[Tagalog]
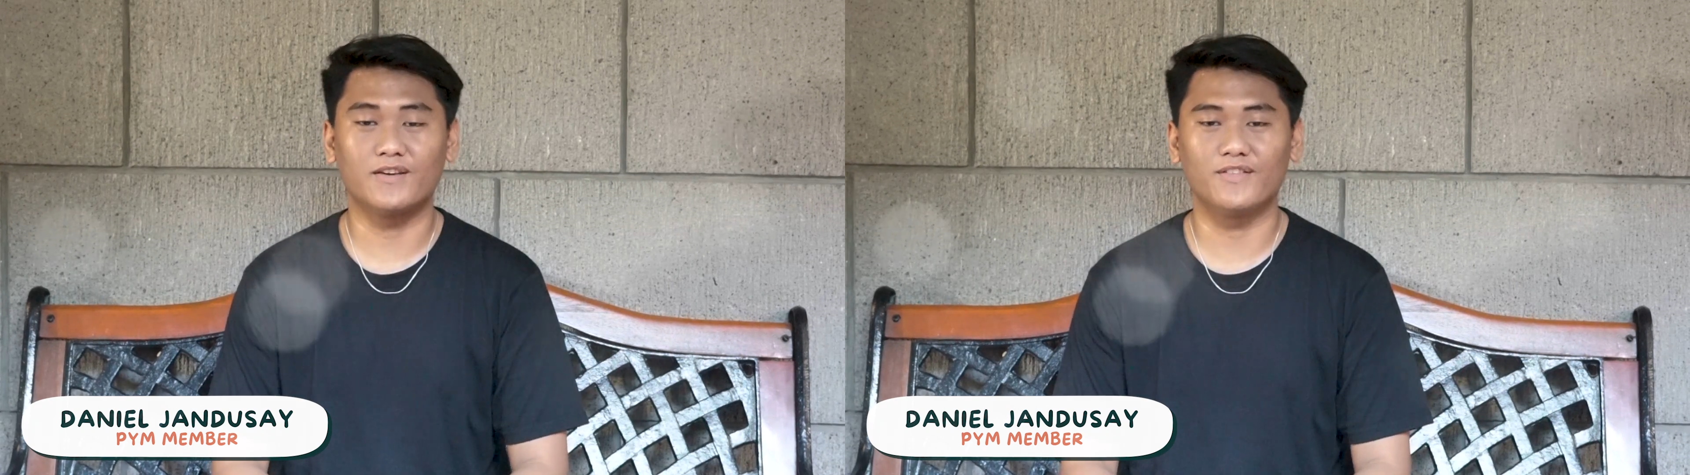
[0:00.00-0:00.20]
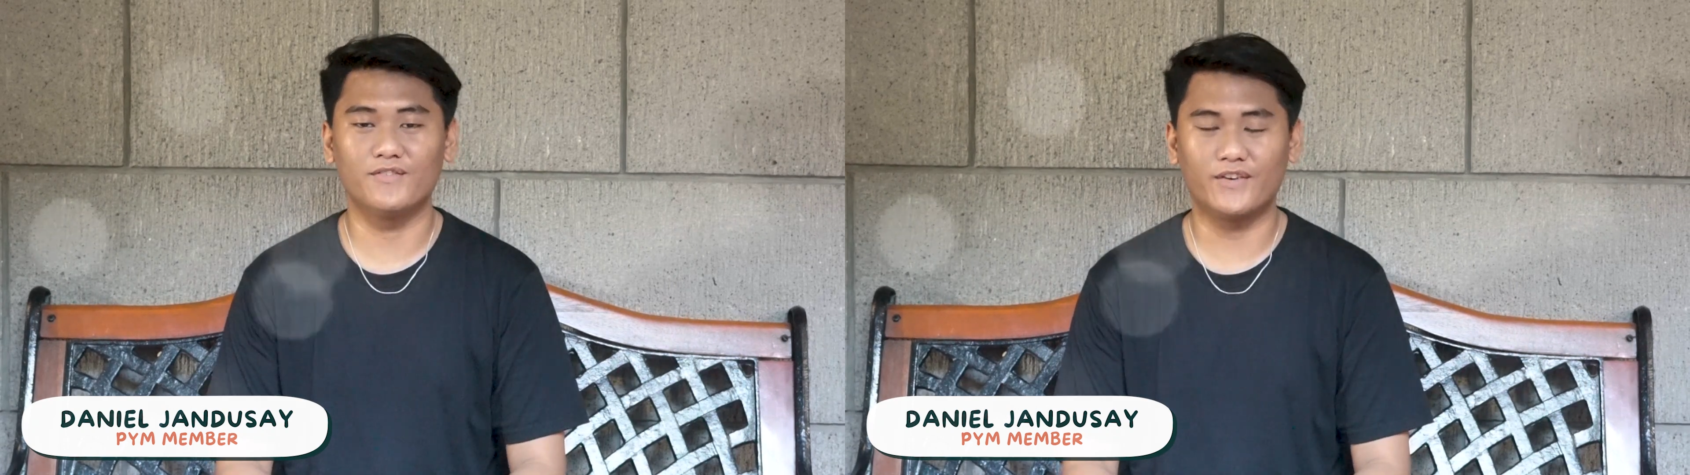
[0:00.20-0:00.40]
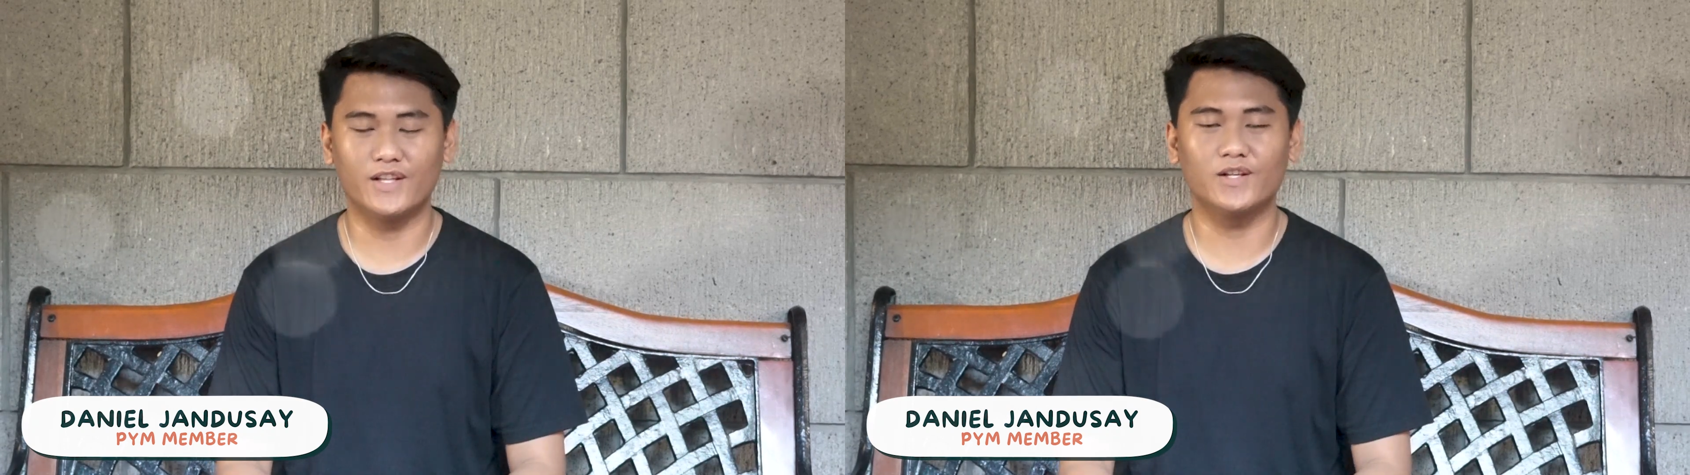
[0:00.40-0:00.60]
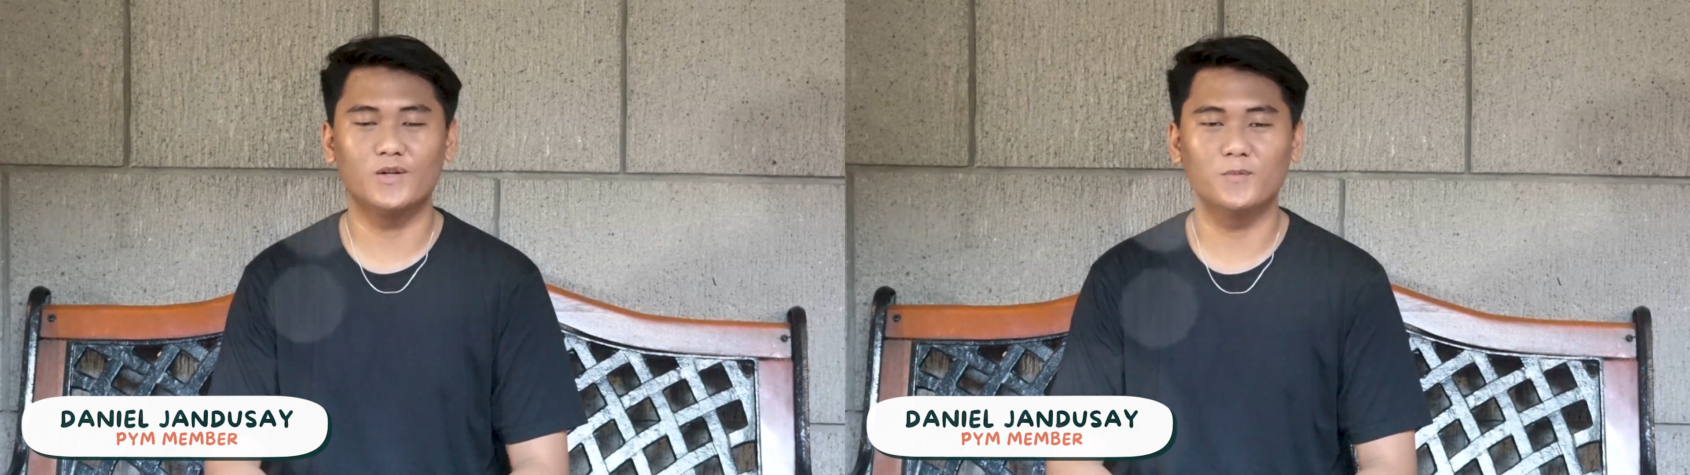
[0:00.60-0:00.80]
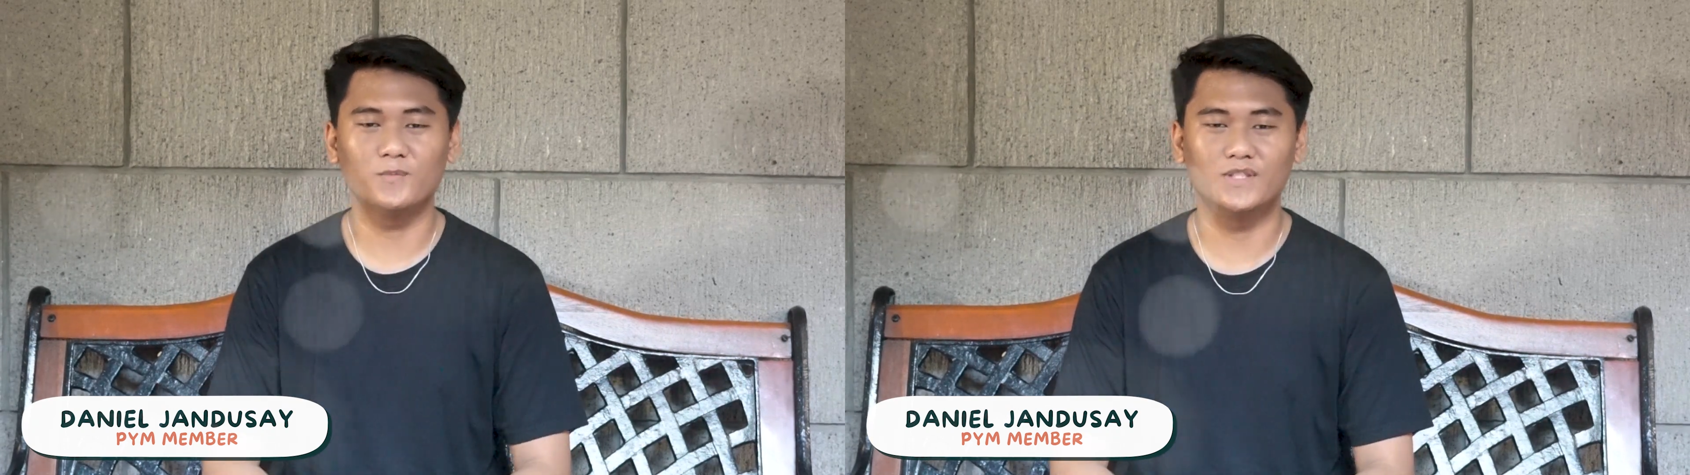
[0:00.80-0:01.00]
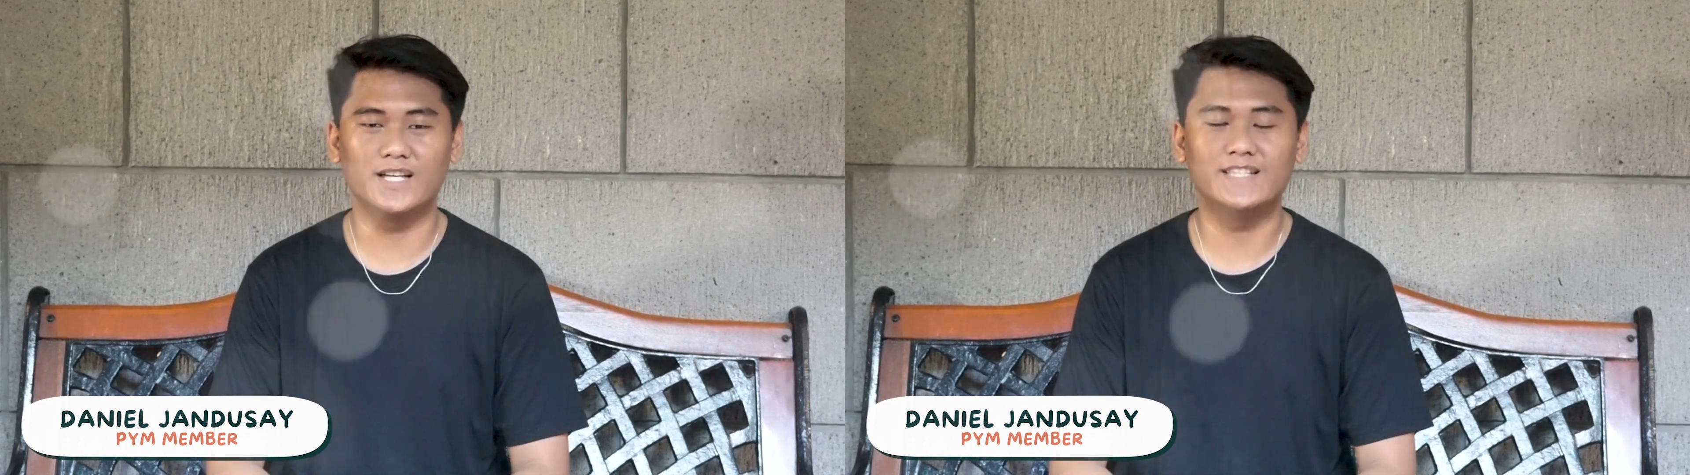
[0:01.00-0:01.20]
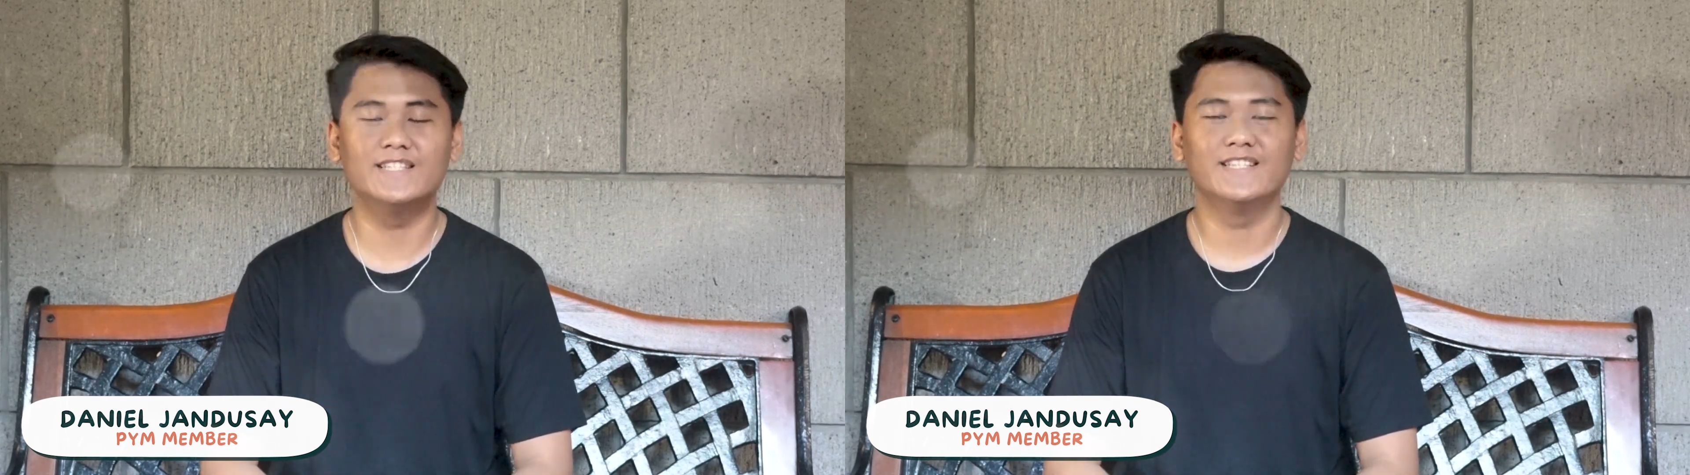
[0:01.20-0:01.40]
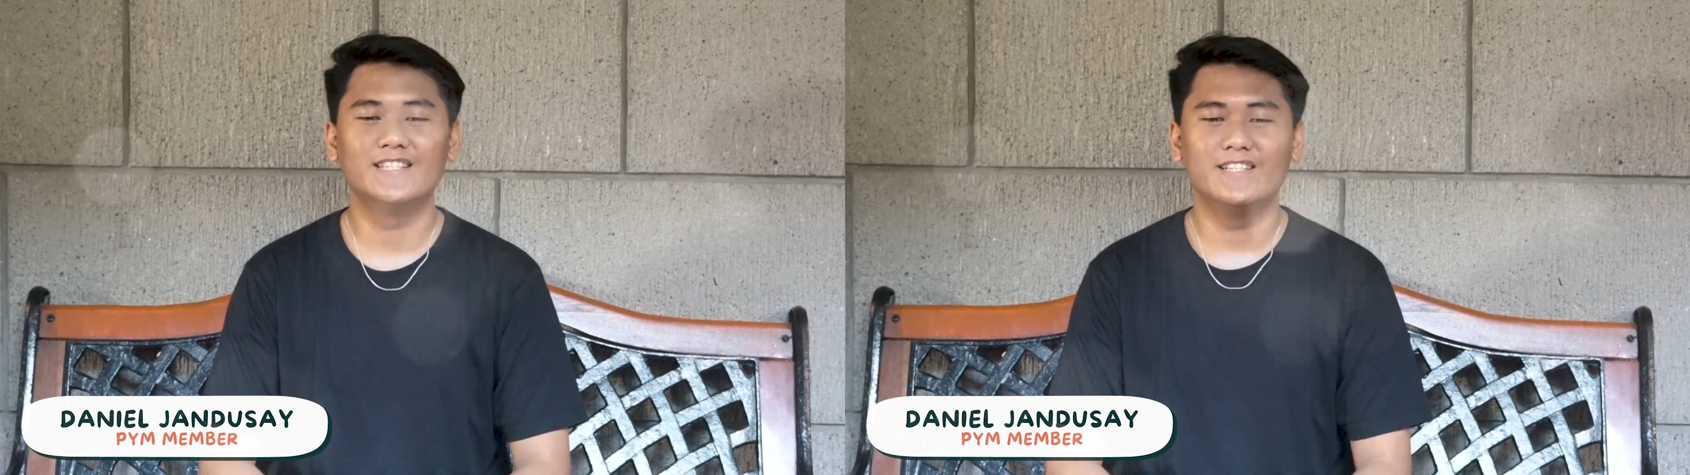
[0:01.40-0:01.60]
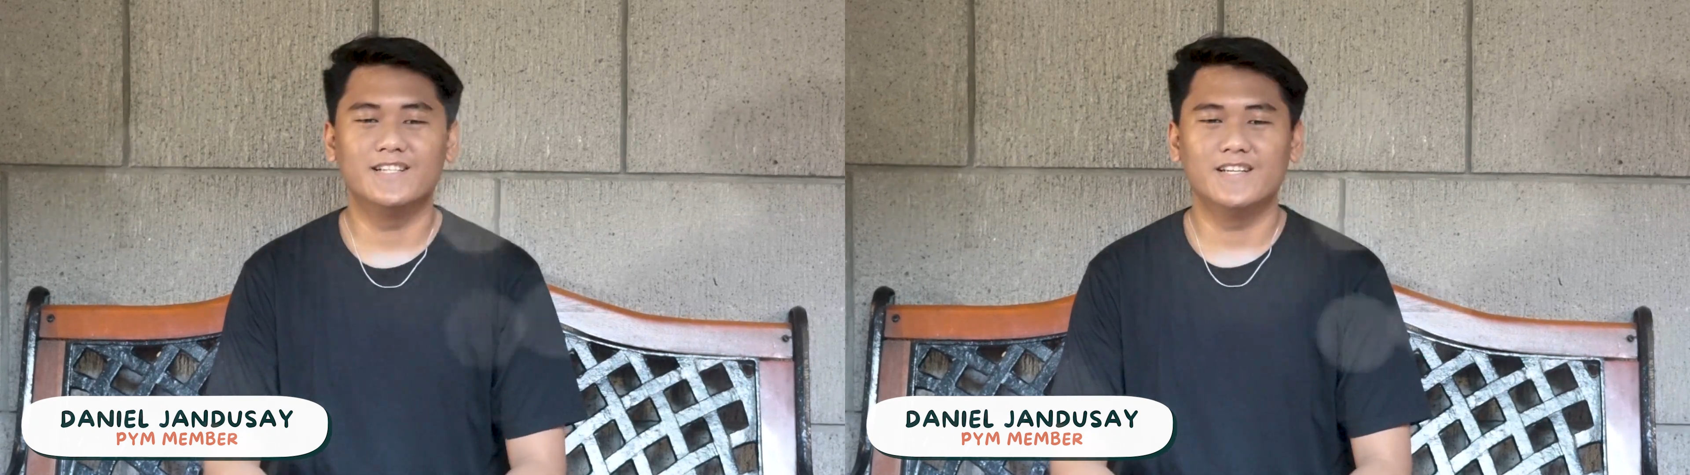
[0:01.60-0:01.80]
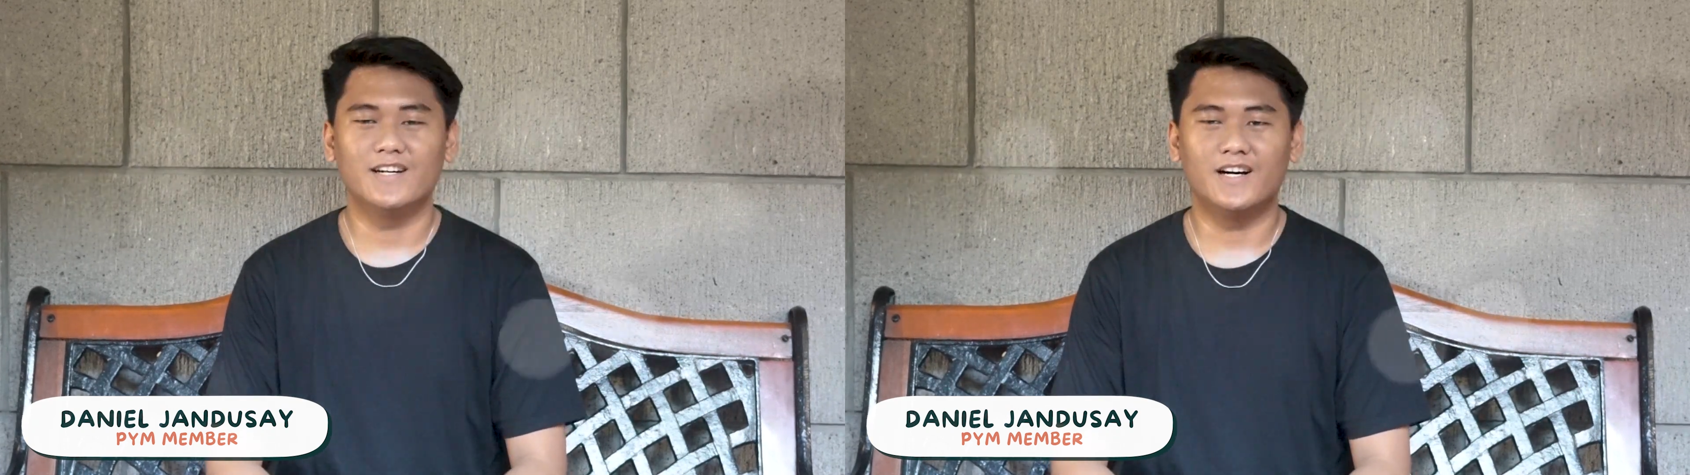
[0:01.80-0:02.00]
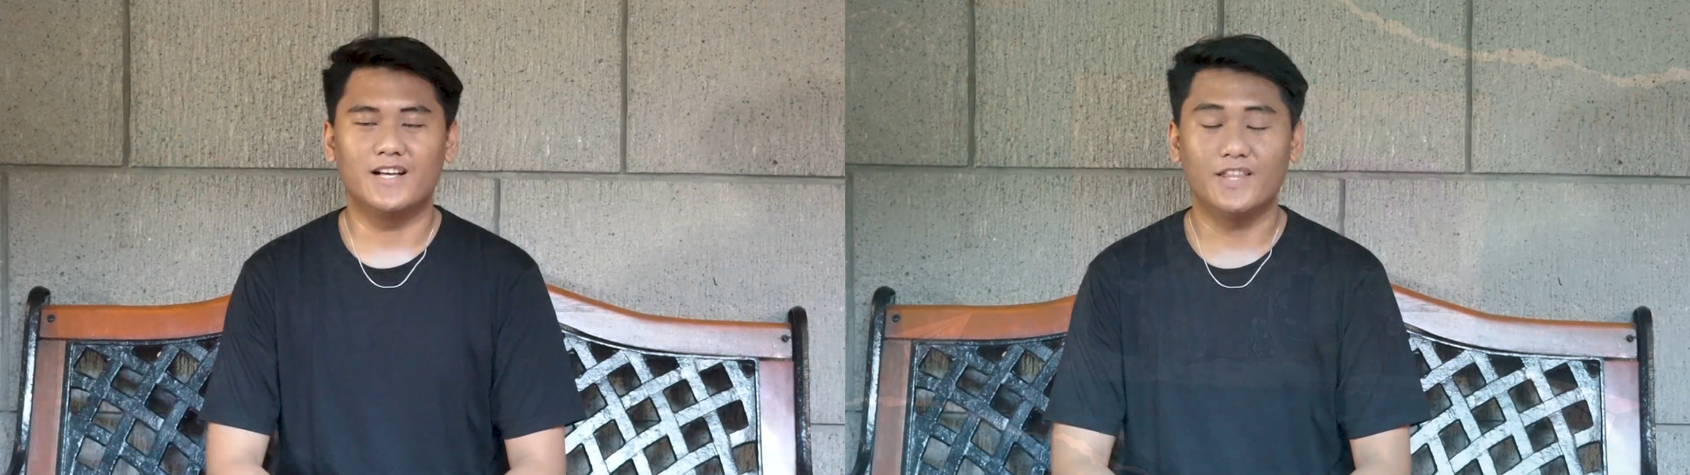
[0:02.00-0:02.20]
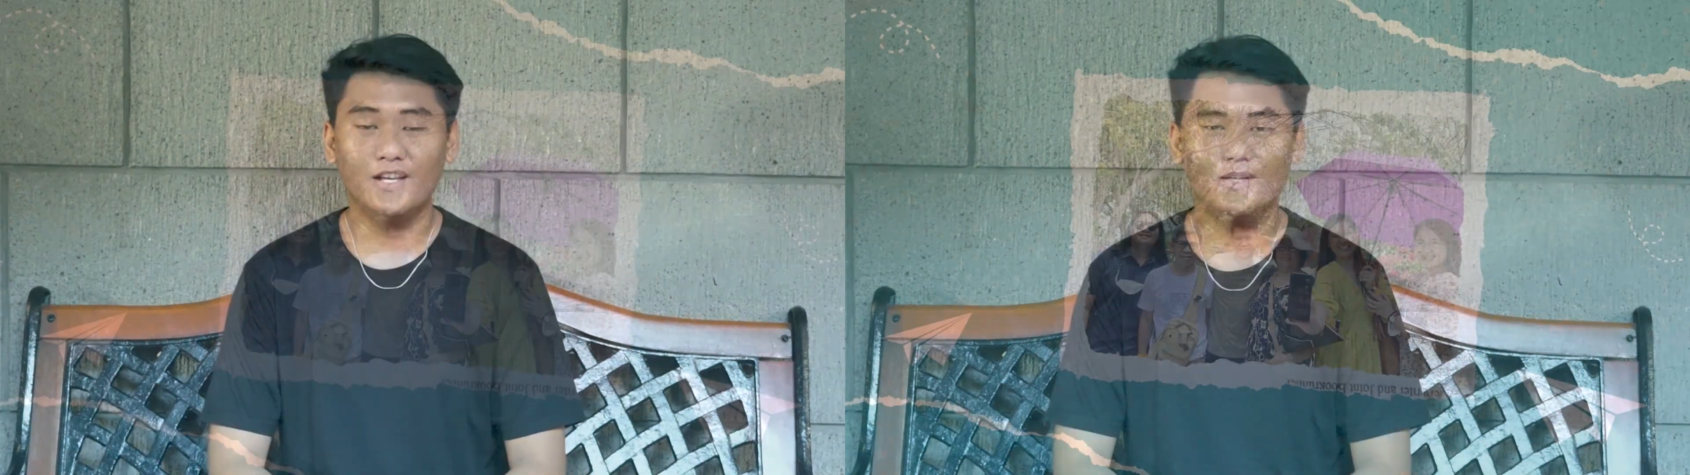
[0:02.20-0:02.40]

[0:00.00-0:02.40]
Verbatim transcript: tatay of the friend group dyan, uh,